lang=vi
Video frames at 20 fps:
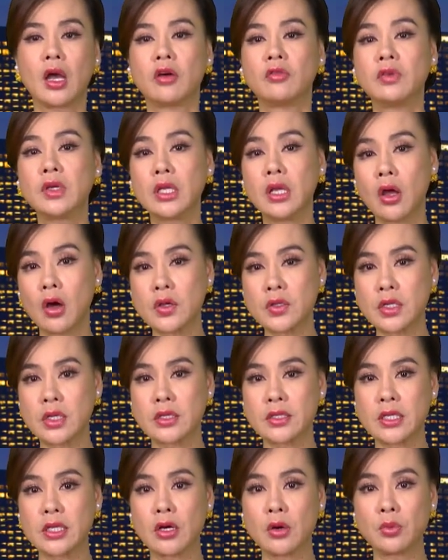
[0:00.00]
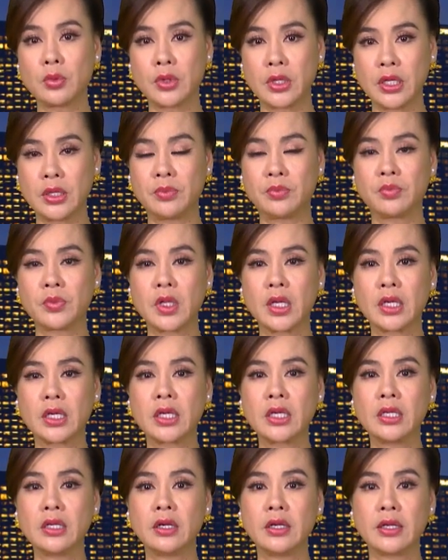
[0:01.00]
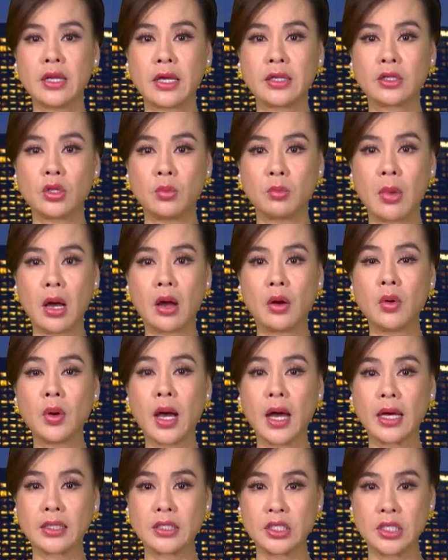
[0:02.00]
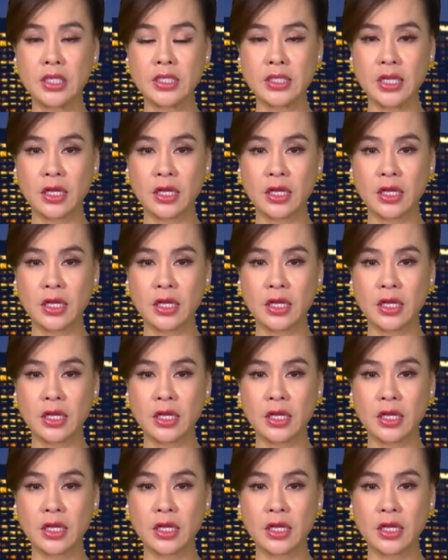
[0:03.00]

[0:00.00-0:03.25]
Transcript: Vì lo sợ sẽ không kịp, khi nơi này thông báo hạn chế